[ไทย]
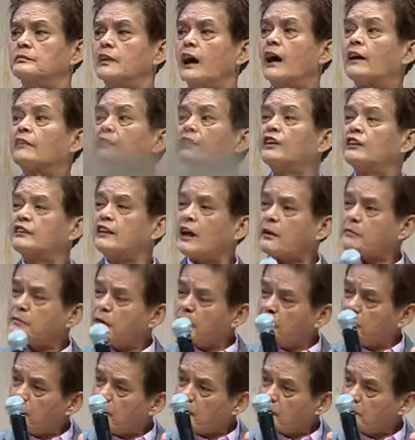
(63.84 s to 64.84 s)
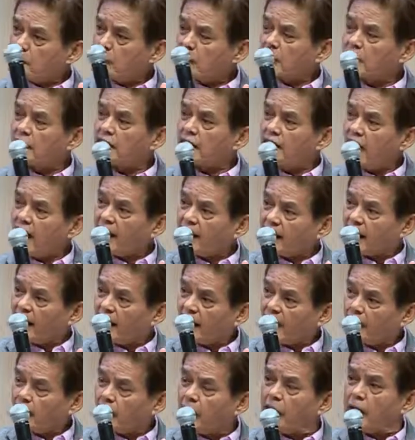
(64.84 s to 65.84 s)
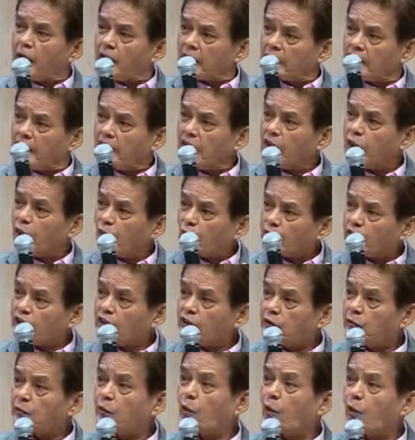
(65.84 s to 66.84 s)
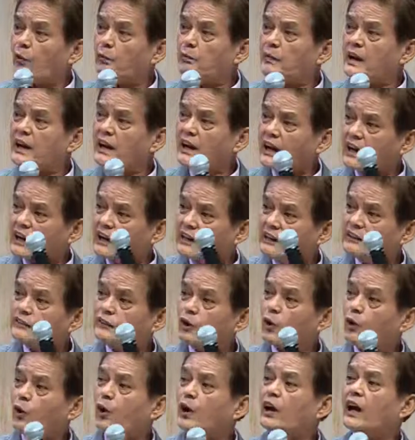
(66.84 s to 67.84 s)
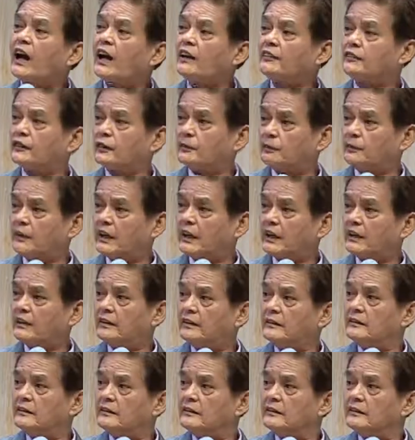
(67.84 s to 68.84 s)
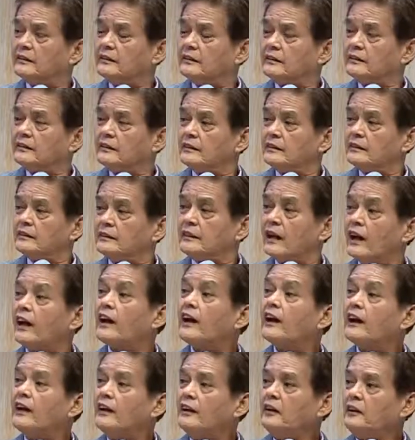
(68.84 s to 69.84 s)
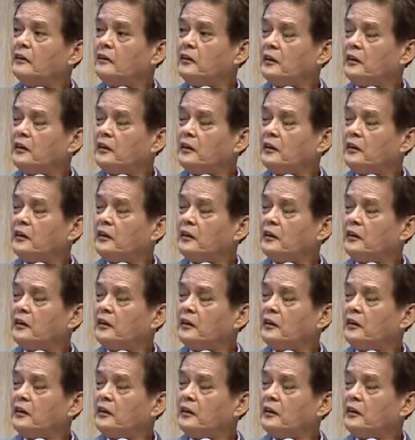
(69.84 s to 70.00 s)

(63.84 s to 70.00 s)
นะซึ่งถ้าเผื่อว่ามันได้แค่เกิน 176 ไม่ได้เกิน 250 เนี่ย นะฮะ